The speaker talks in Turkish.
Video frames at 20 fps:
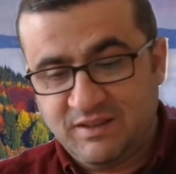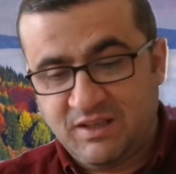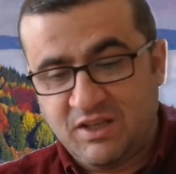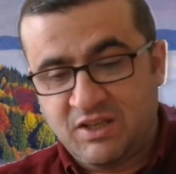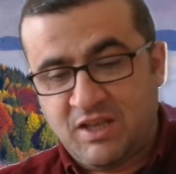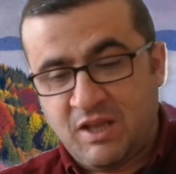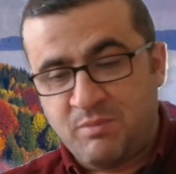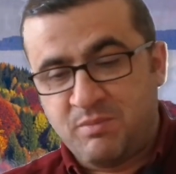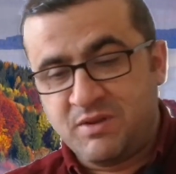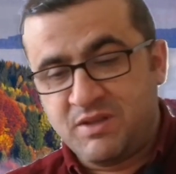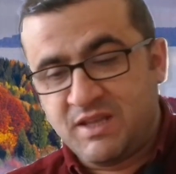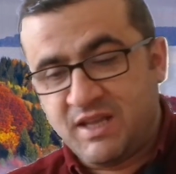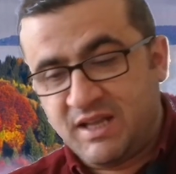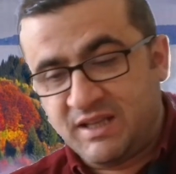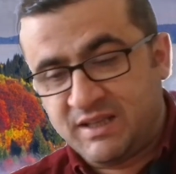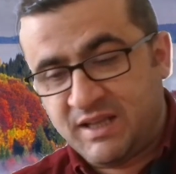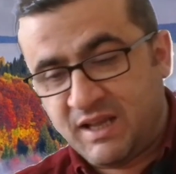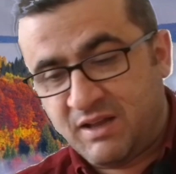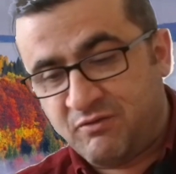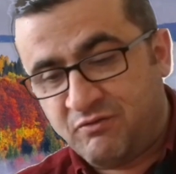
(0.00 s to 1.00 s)

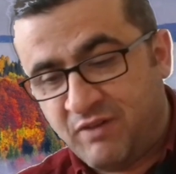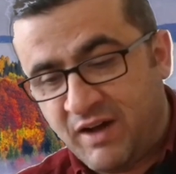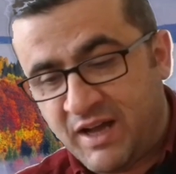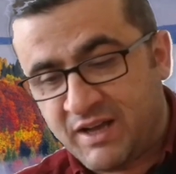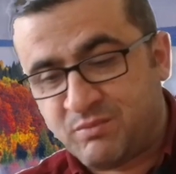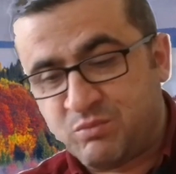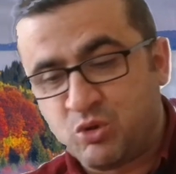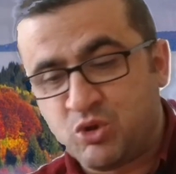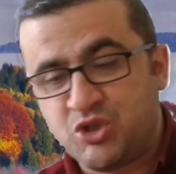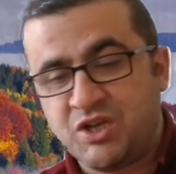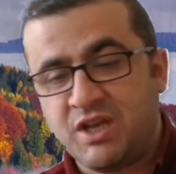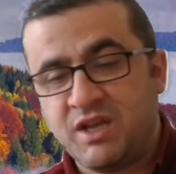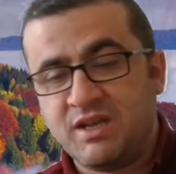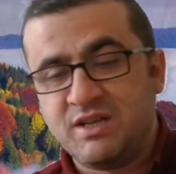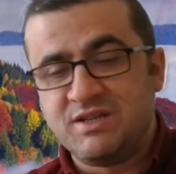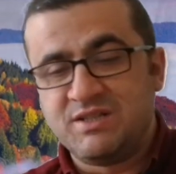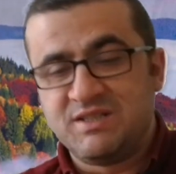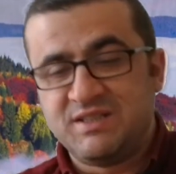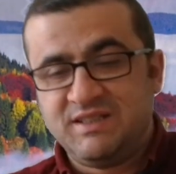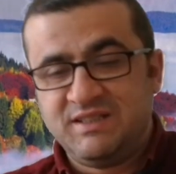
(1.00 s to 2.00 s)
kitabında da var bu
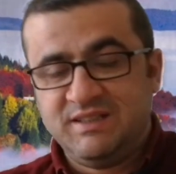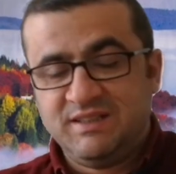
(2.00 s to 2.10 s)
şiir.